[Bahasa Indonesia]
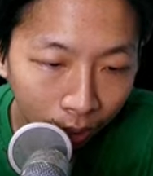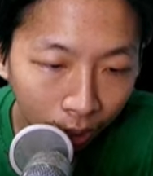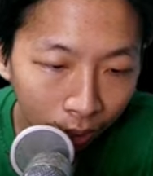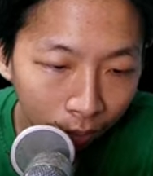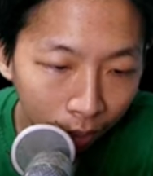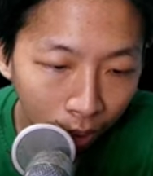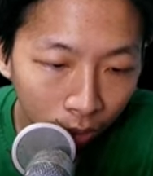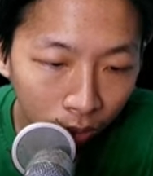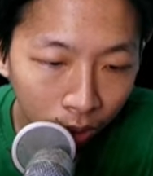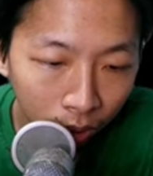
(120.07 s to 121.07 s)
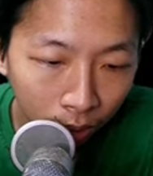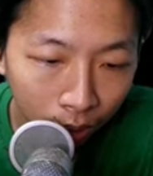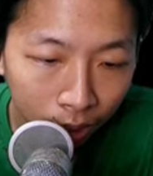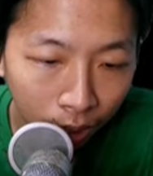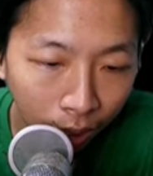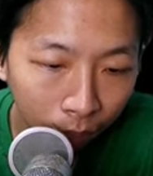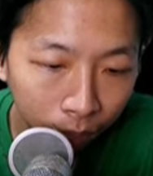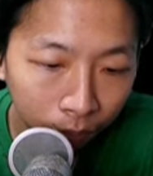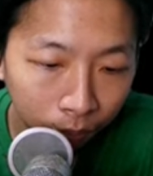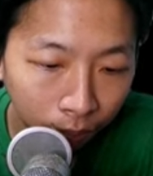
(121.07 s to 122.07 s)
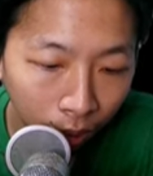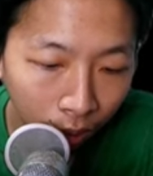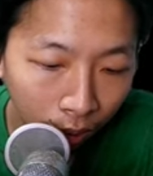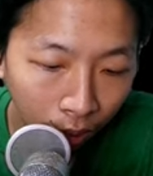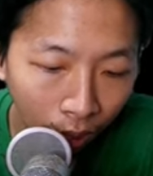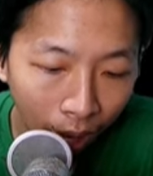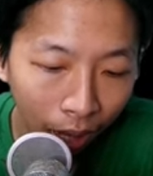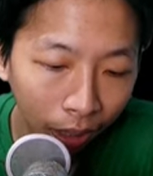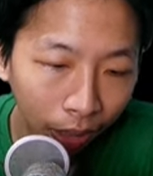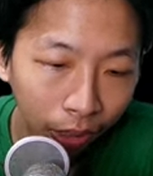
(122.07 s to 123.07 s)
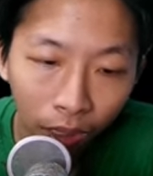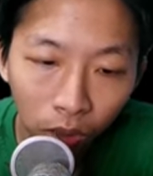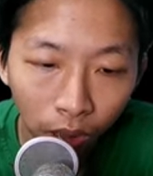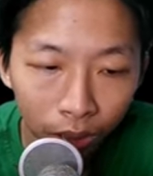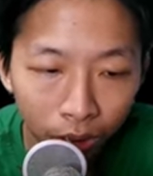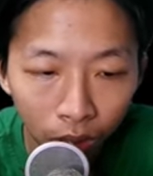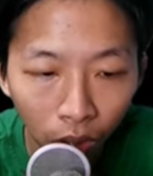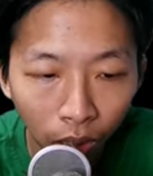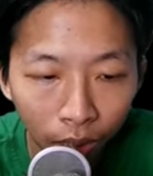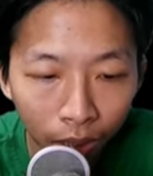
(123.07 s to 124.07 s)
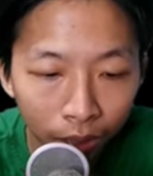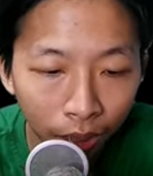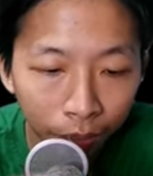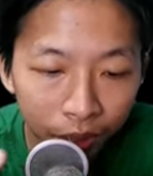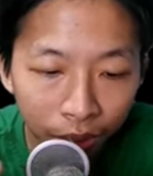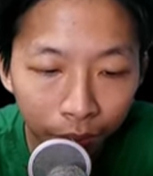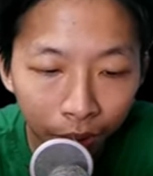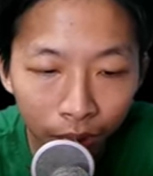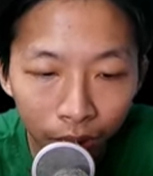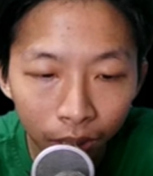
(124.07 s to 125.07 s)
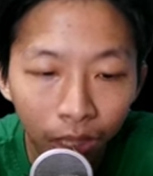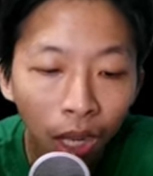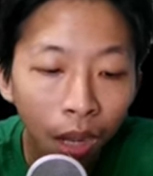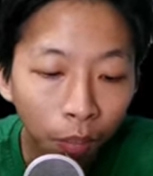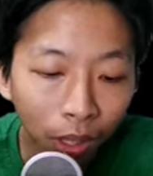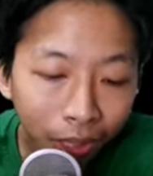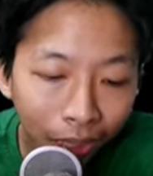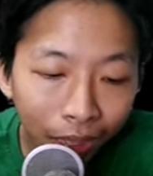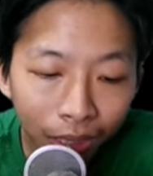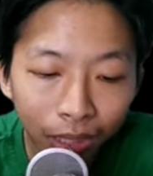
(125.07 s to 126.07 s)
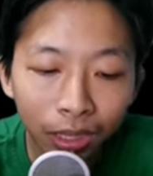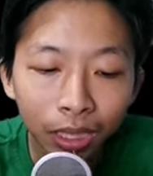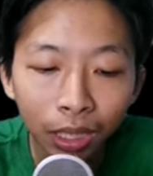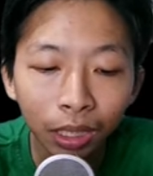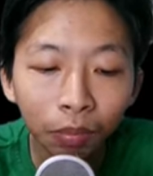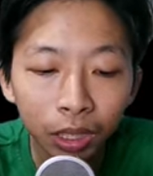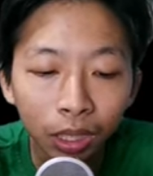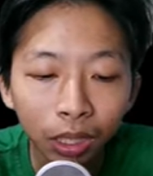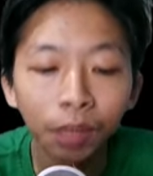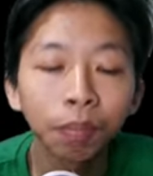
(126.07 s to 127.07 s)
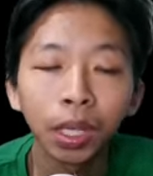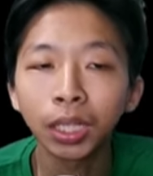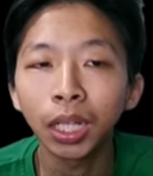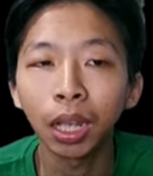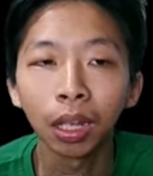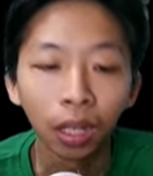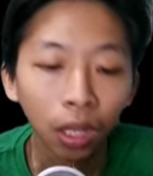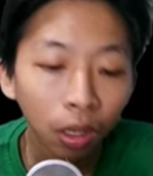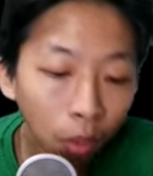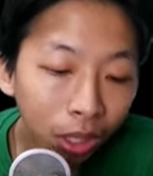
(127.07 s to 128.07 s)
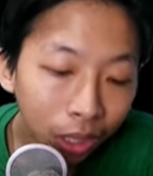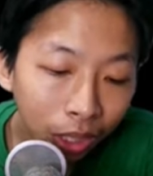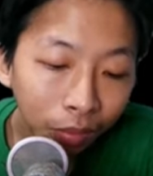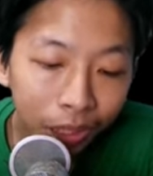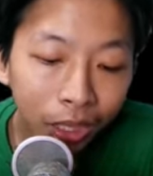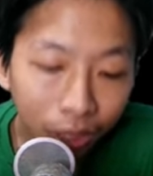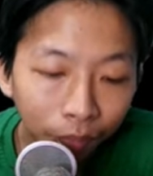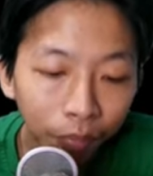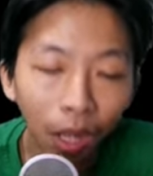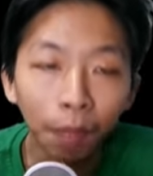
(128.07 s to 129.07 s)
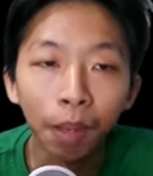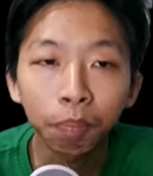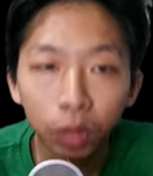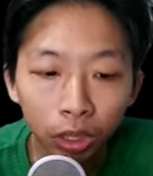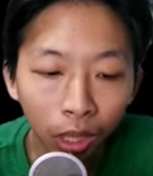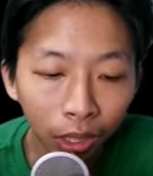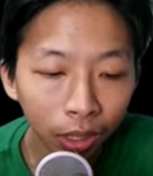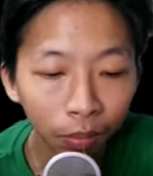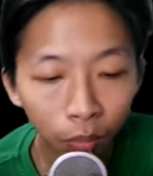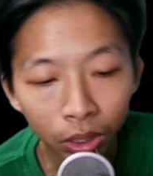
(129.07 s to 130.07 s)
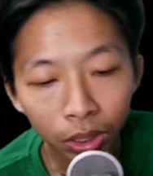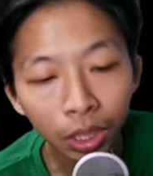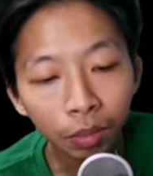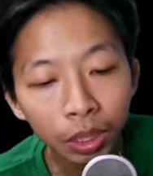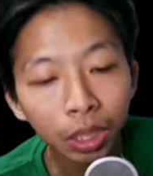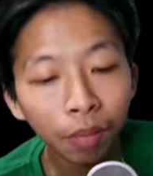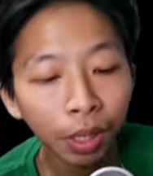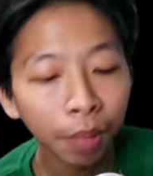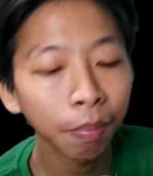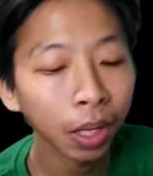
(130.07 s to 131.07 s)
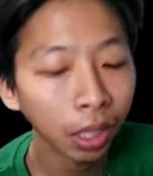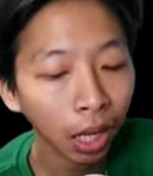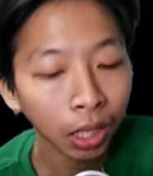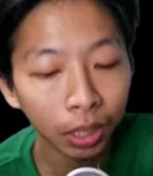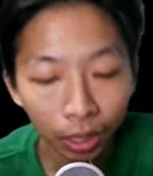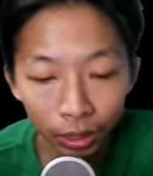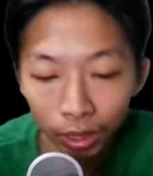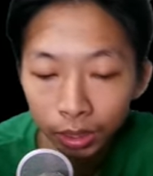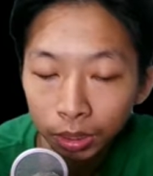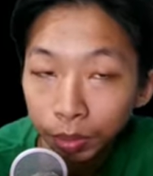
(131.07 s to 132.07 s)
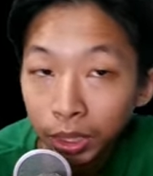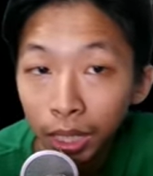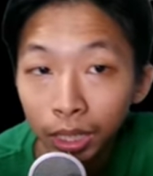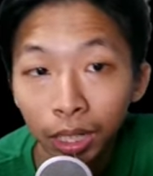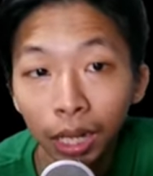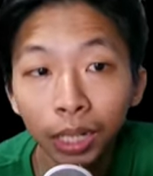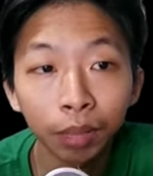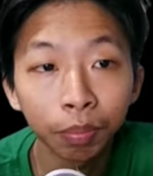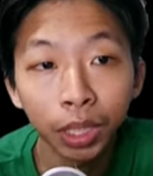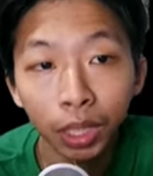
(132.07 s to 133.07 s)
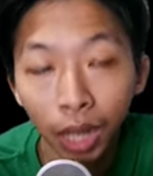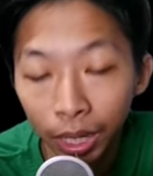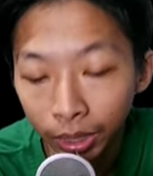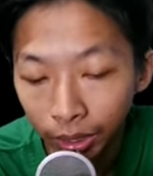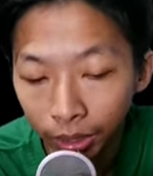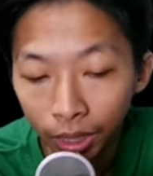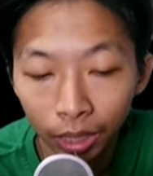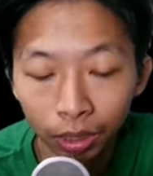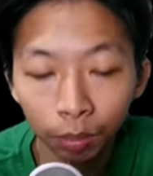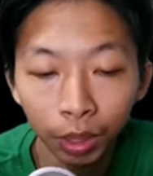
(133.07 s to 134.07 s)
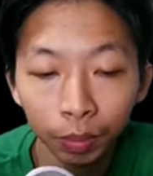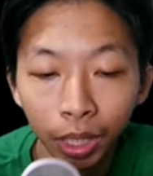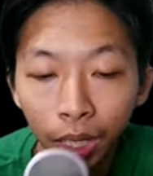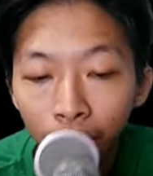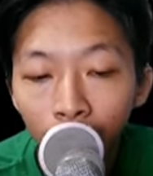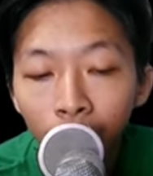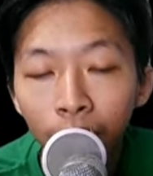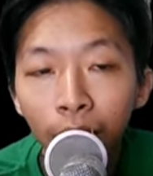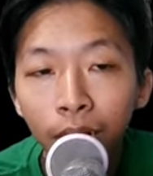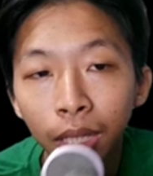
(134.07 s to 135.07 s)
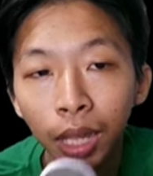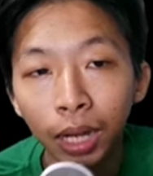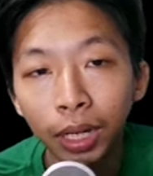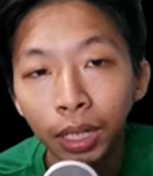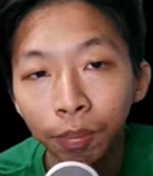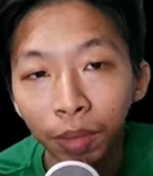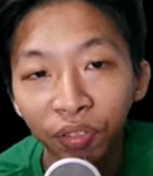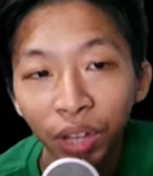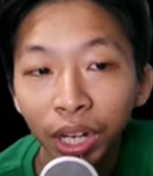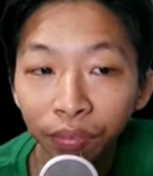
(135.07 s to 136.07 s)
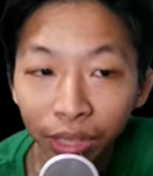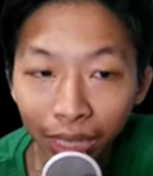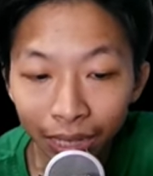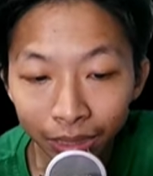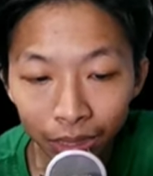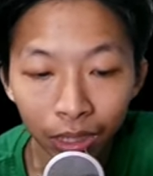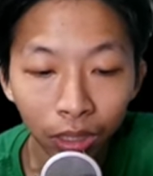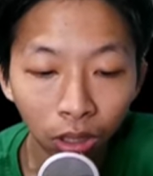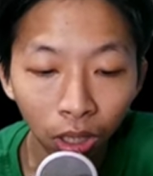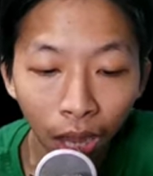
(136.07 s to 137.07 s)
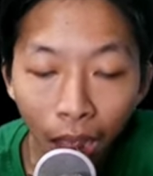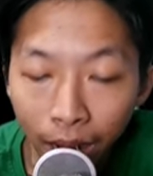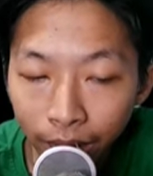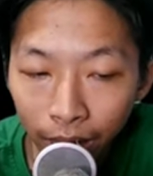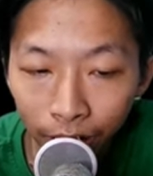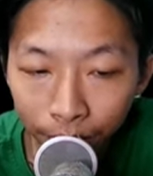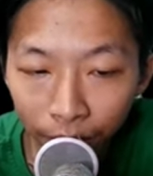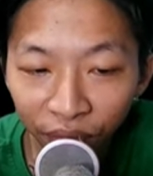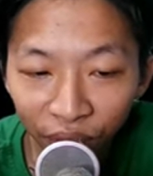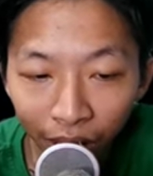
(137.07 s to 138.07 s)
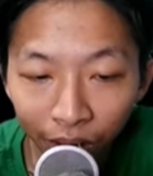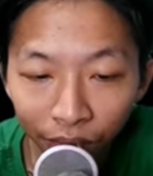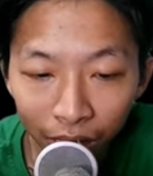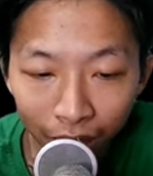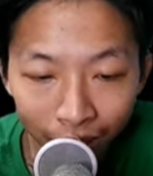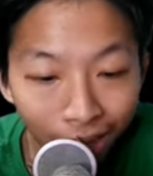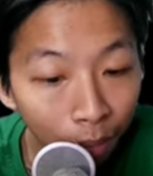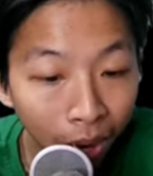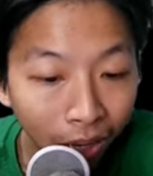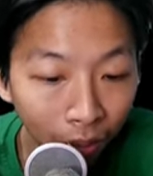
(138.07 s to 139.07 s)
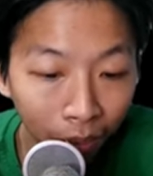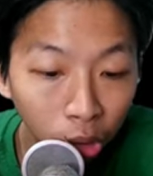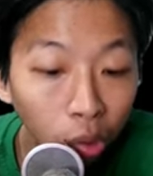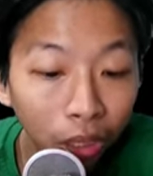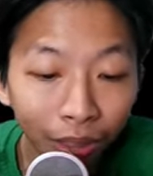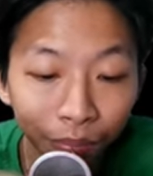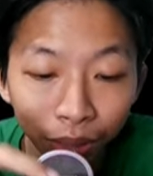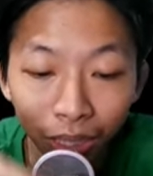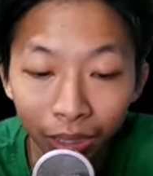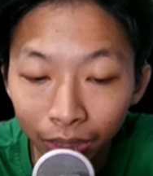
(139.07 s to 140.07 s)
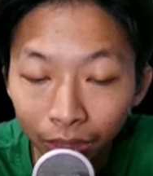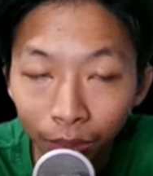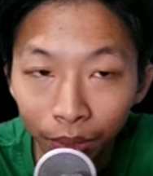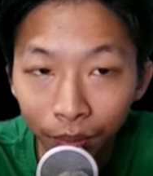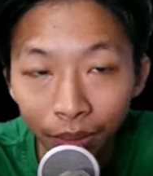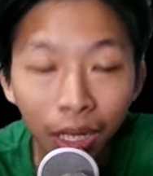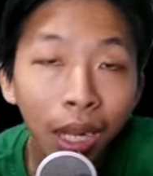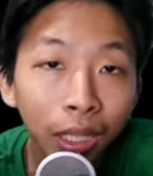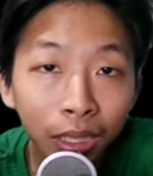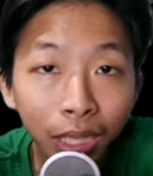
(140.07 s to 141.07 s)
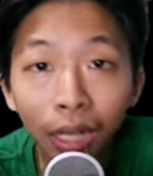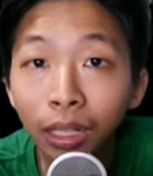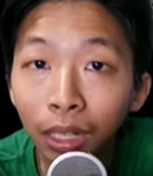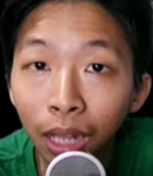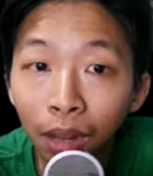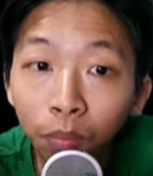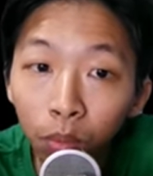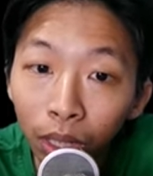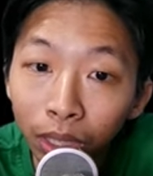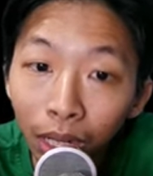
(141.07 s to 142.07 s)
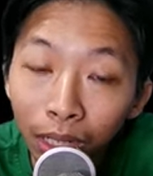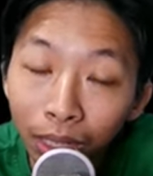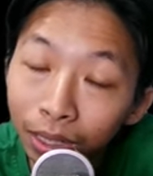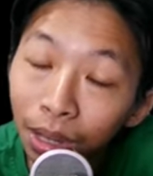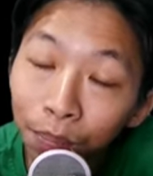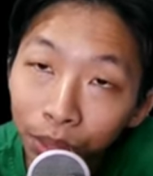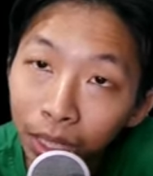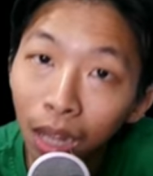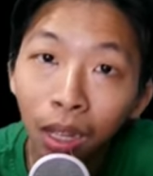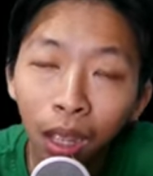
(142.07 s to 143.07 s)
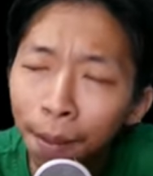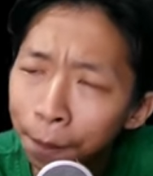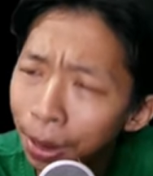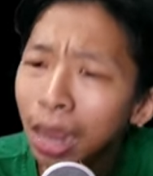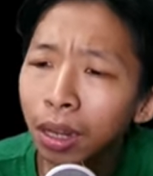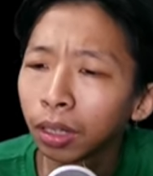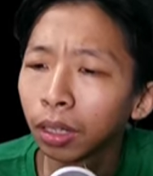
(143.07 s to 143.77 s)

yang mau ini guys ya ah ini aku kasih tau kalian times email ini buat kalian nge-skip skip guys ya. Buat skip skip ah mampus ya, buat skip skip email kalian guys. Misalnya kalian bikin ID ya teman-temannya. Nanti ada email verifikasi gitu ya. Ada email verifikasinya bakal masuk ke email ini teman-teman. Jadi yang buat kalian yang bilang, "Bang,